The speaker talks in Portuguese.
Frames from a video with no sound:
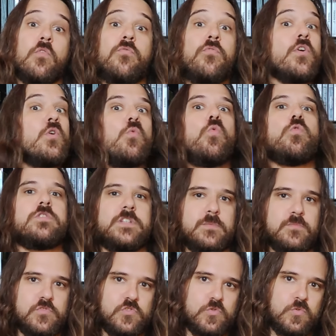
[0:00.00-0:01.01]
ou foi o
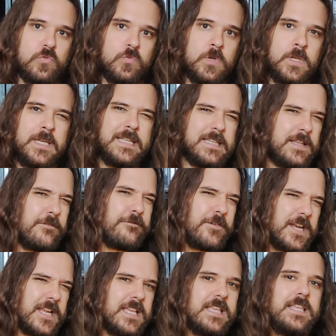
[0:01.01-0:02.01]
último jogo da
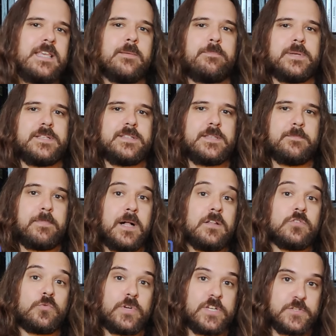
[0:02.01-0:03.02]
franquia principal
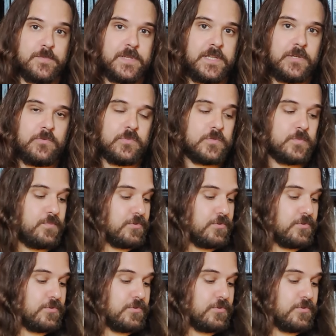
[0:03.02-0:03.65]
de Crash Bandicoot.